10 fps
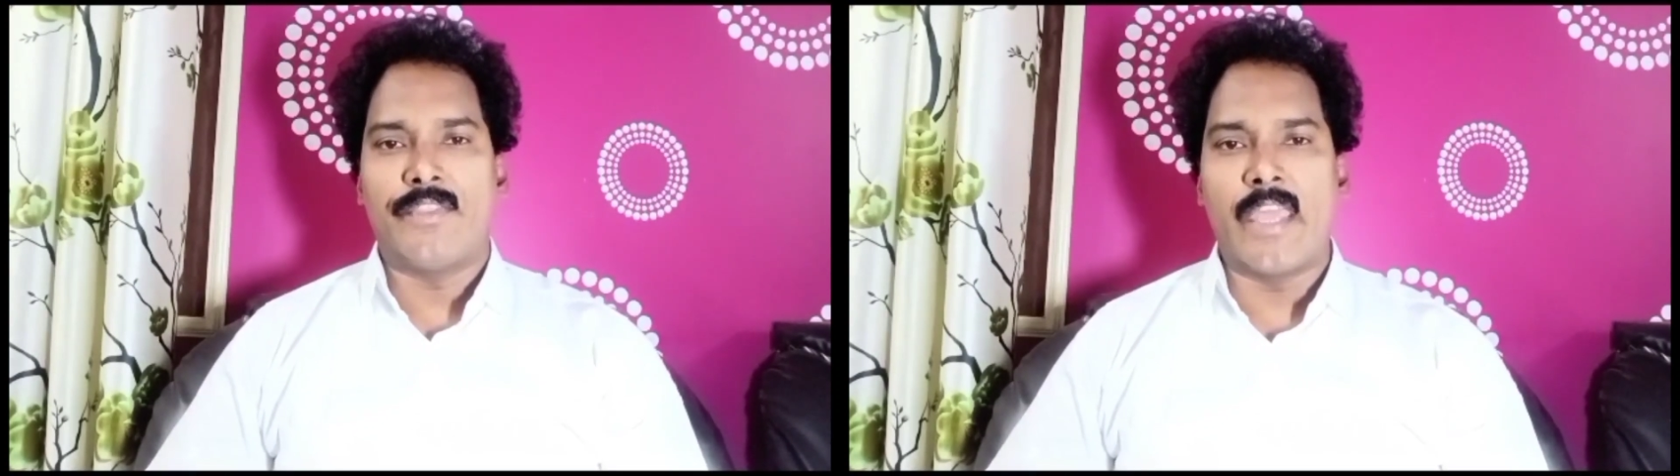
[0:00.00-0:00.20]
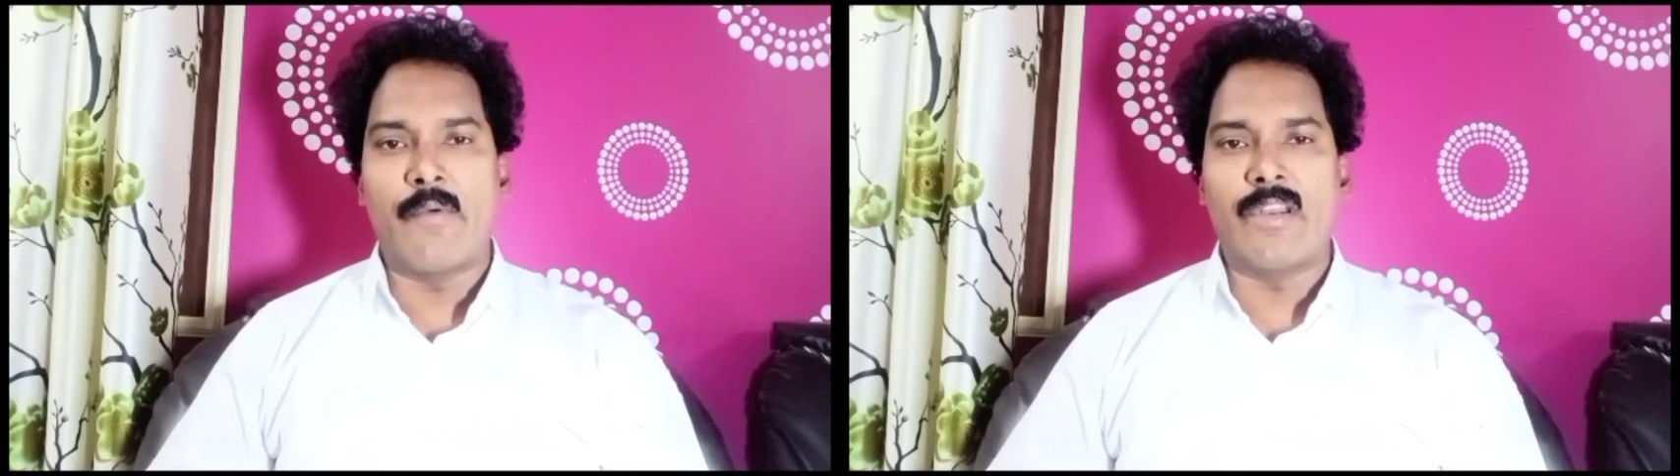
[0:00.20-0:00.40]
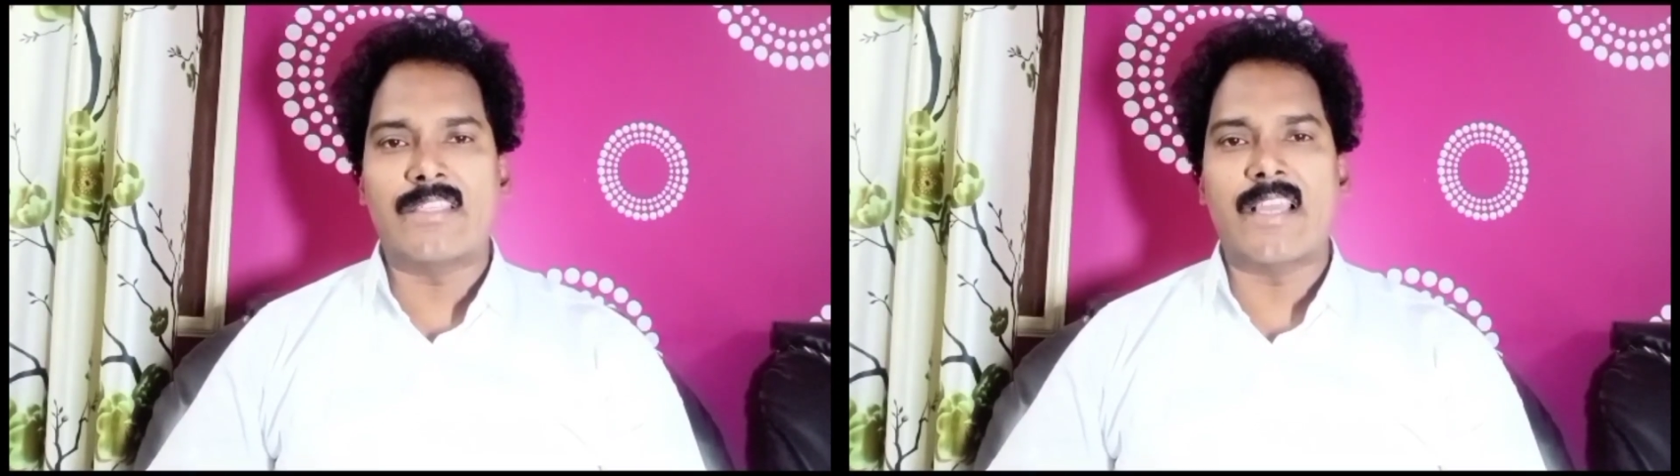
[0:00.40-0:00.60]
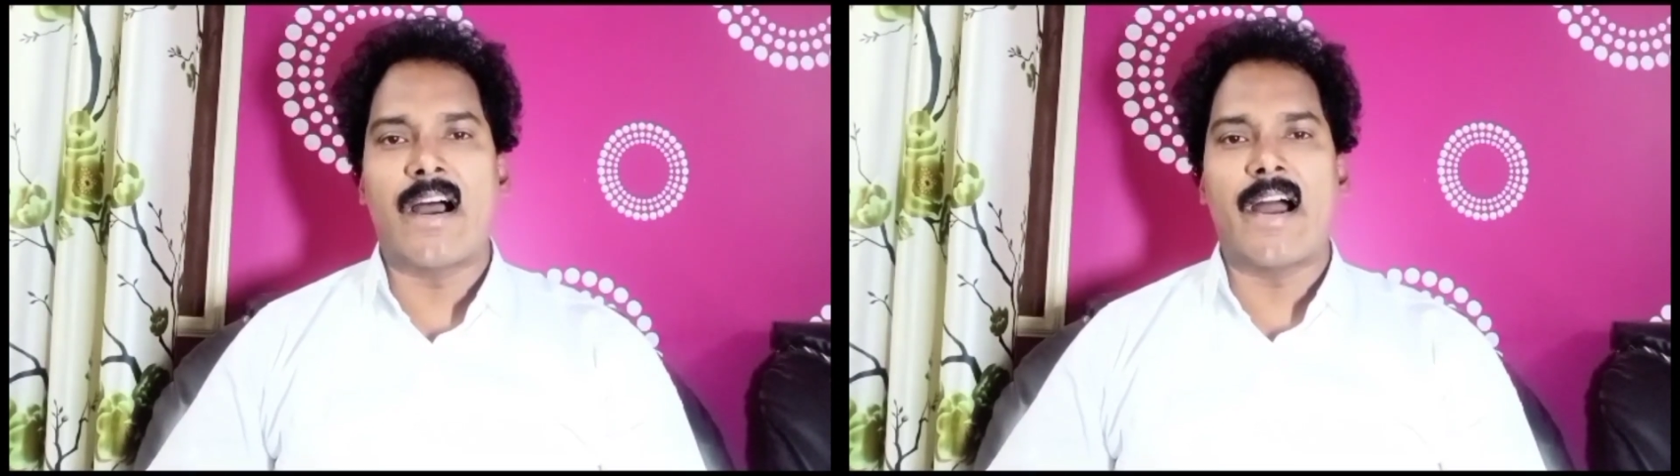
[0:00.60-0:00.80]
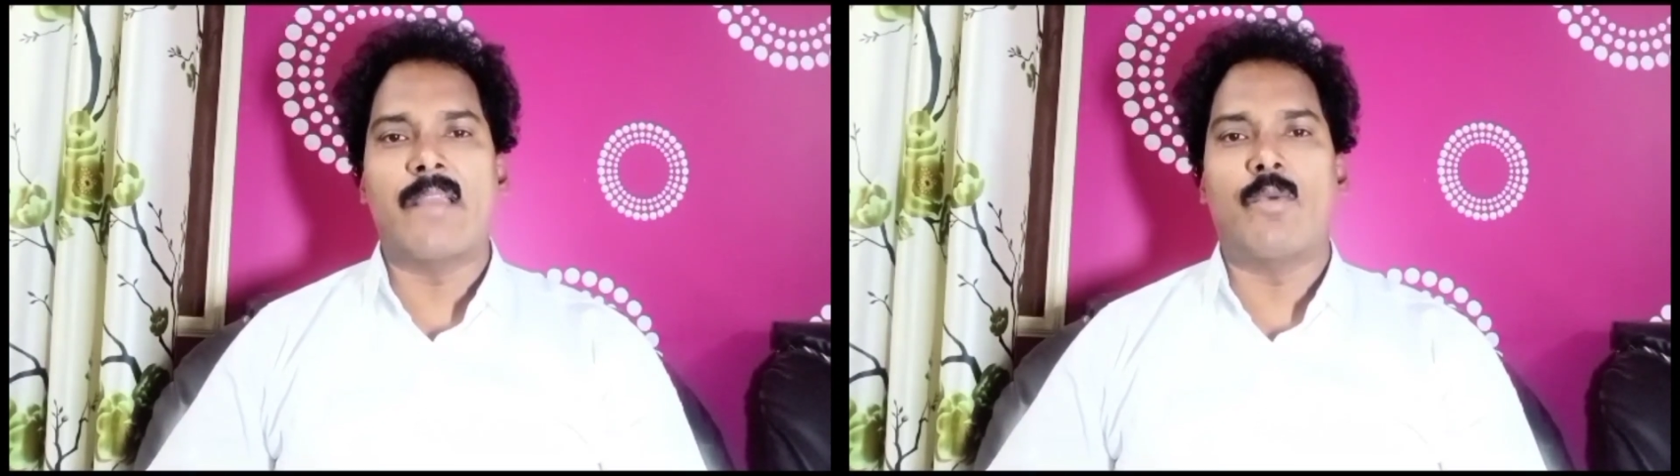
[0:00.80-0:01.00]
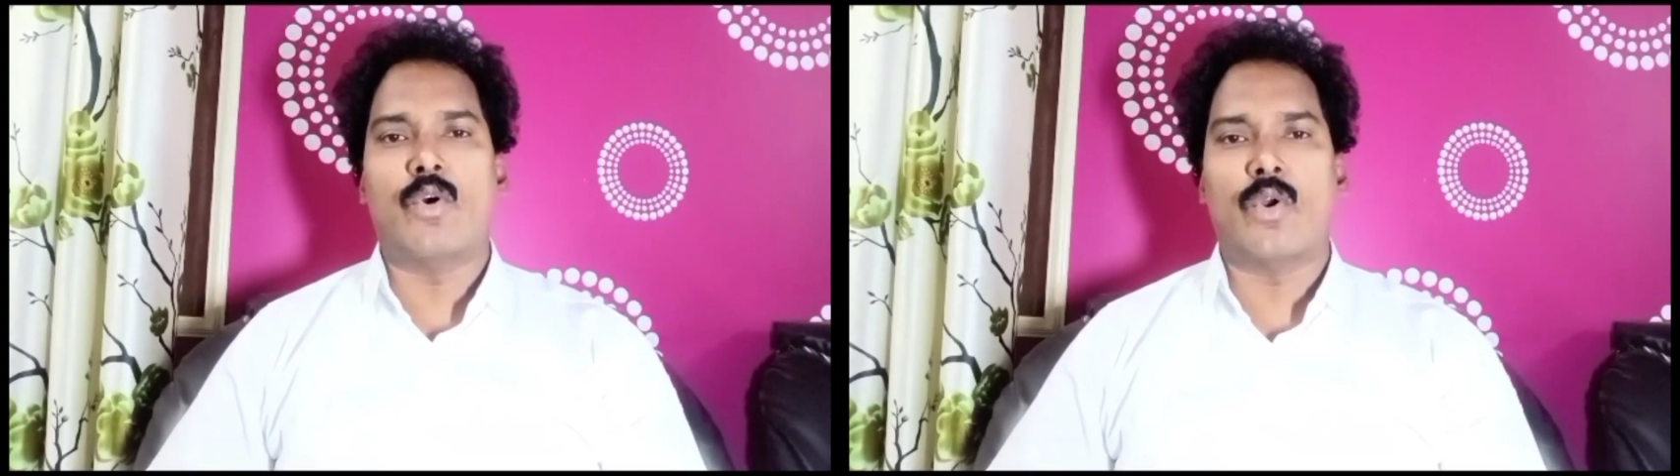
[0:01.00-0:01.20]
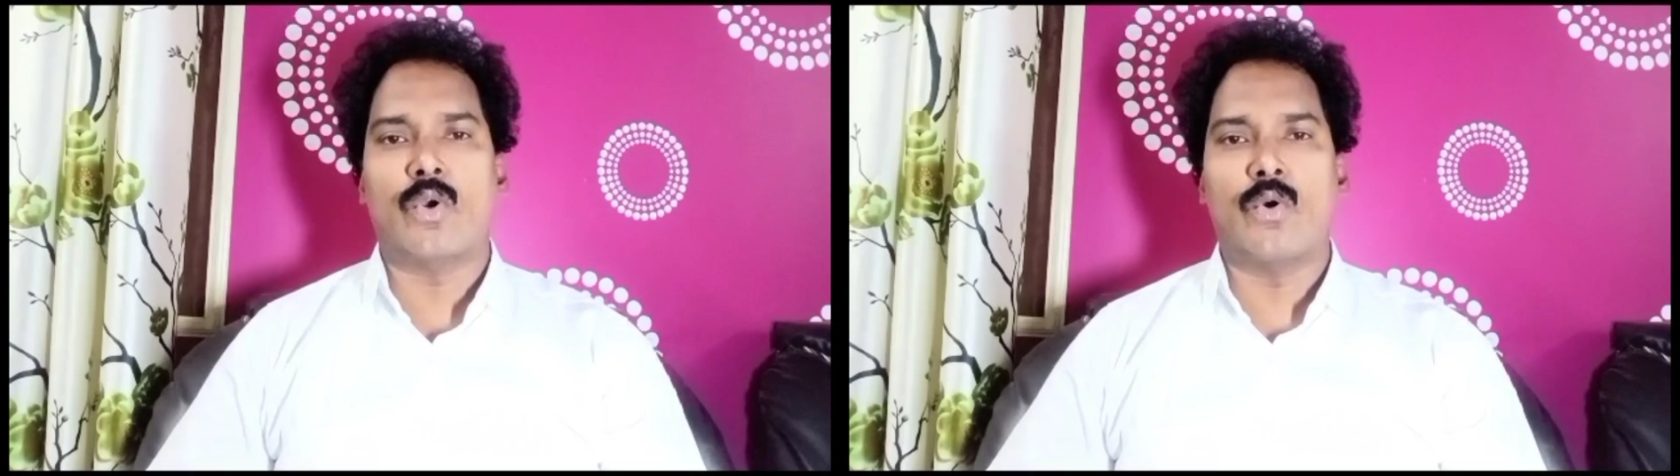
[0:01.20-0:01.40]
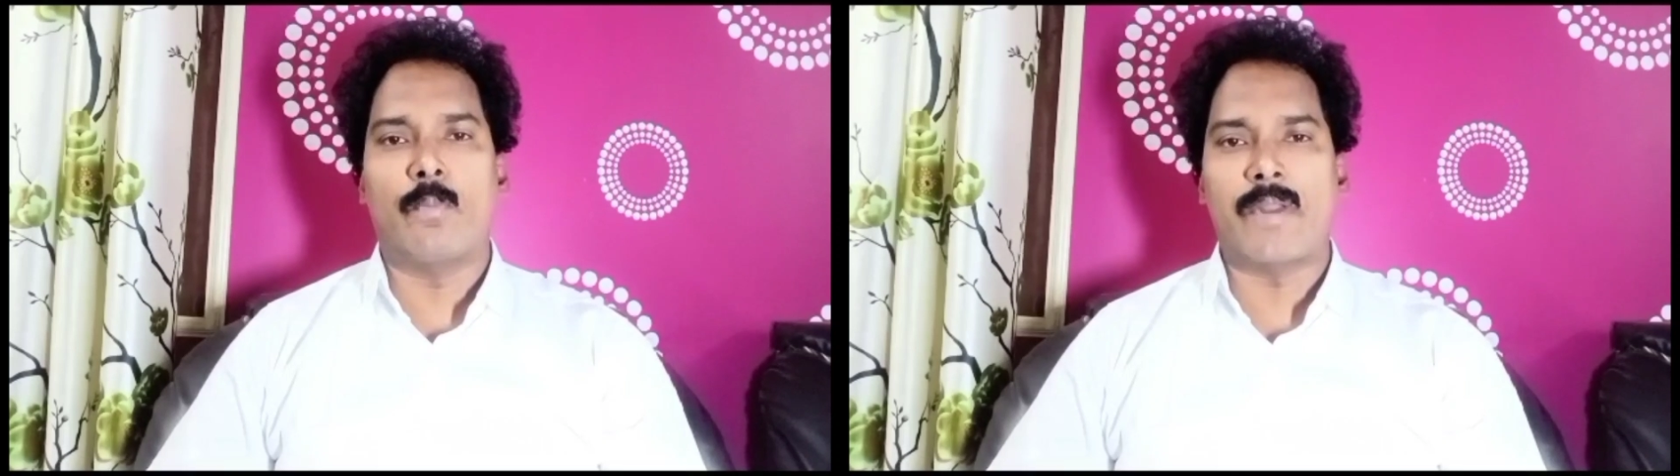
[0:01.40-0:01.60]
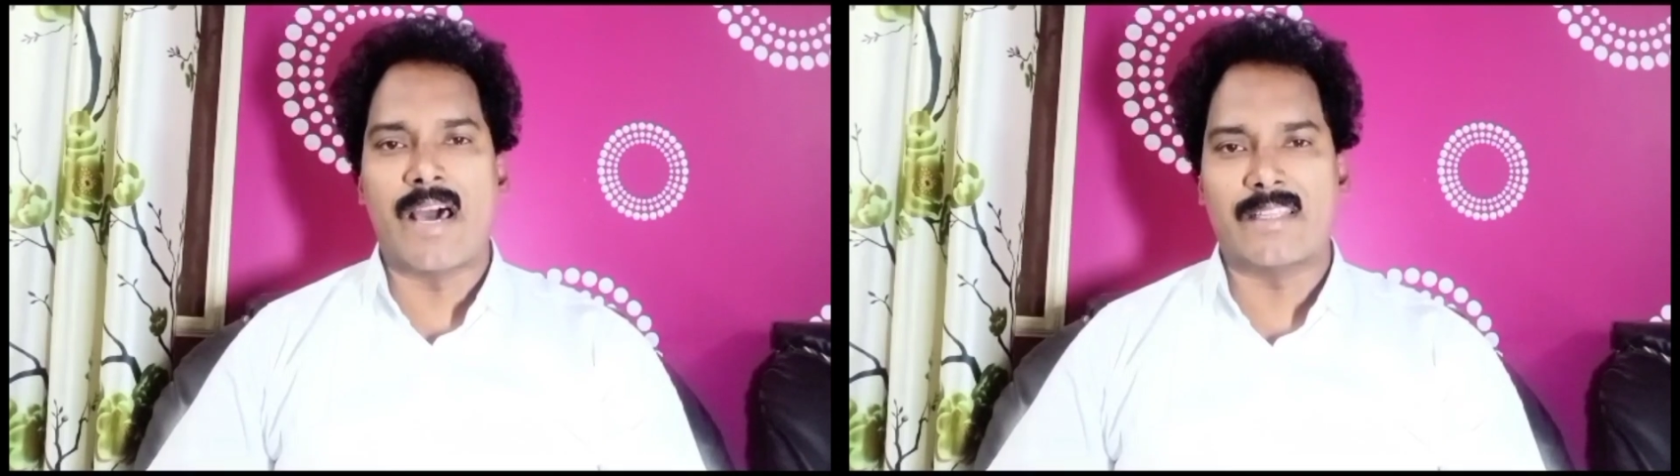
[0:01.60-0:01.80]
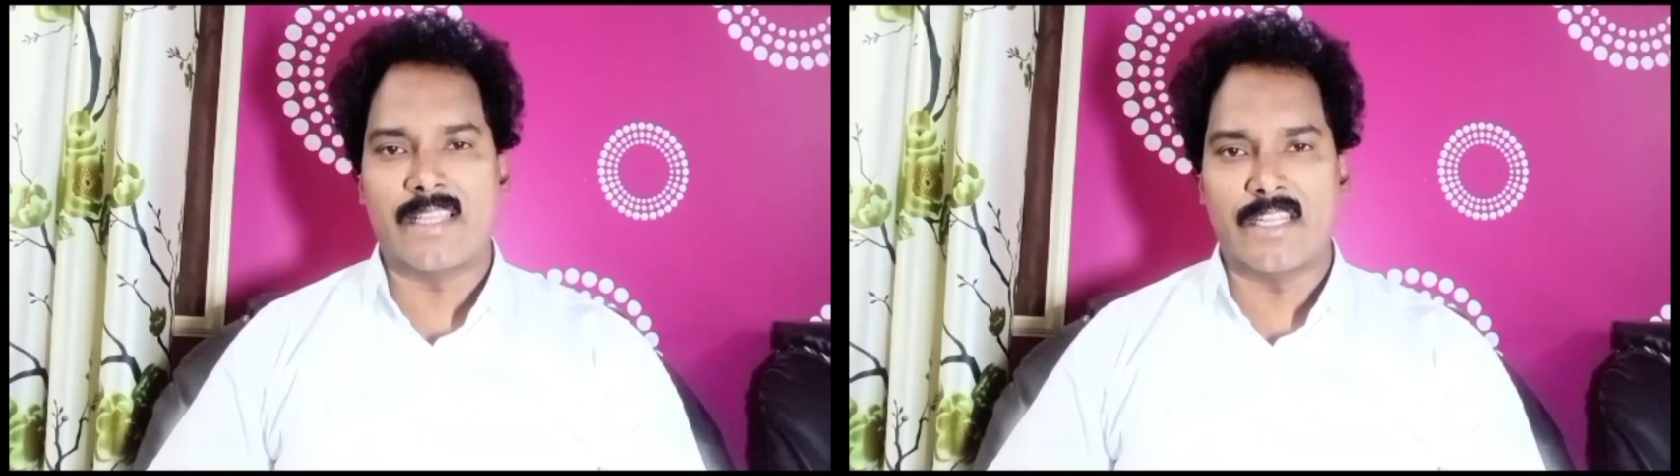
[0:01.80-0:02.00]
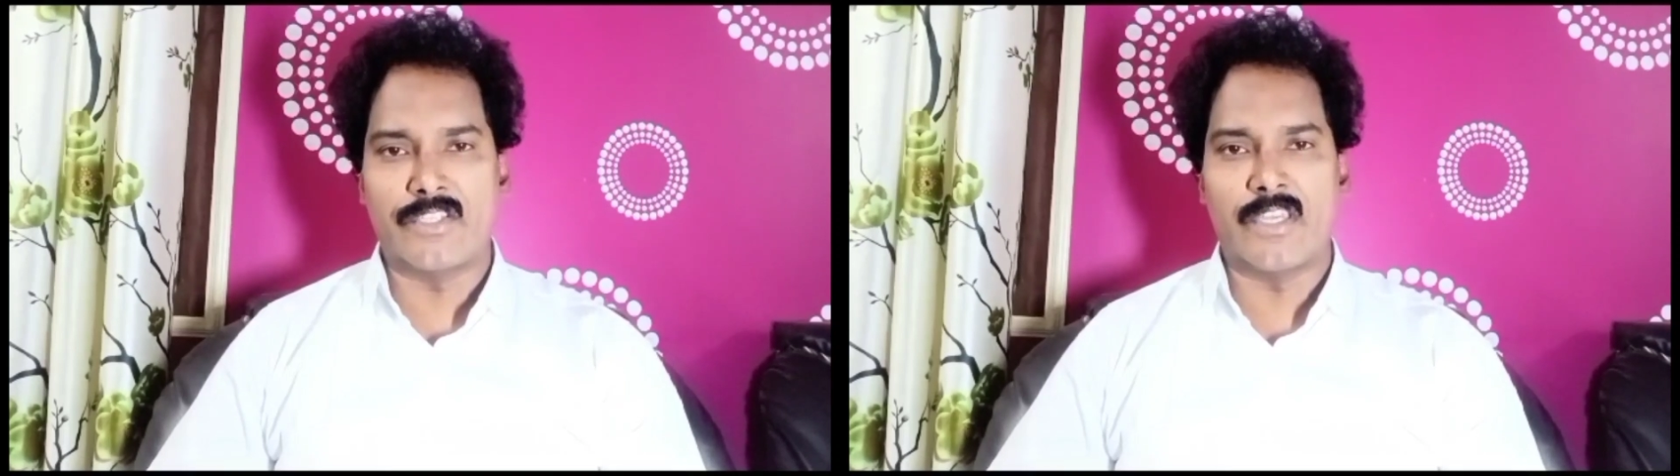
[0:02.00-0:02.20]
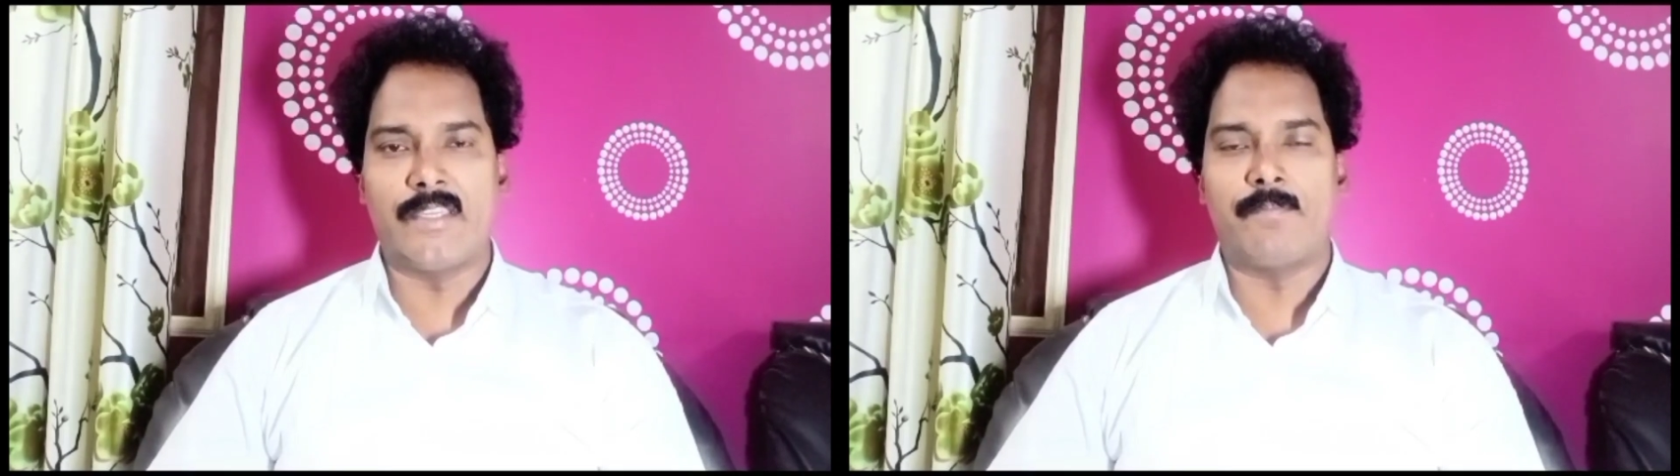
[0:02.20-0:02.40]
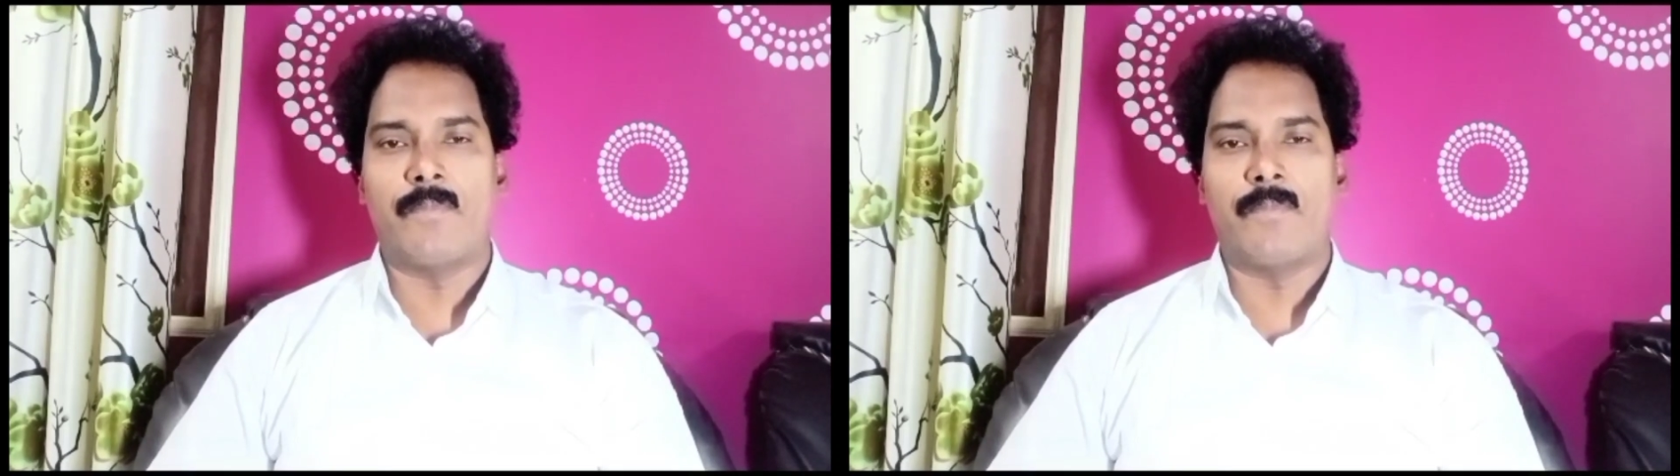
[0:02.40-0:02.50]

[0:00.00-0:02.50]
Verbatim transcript: దేవుని సహాయము కొరకు ప్రార్థన చెయ్యి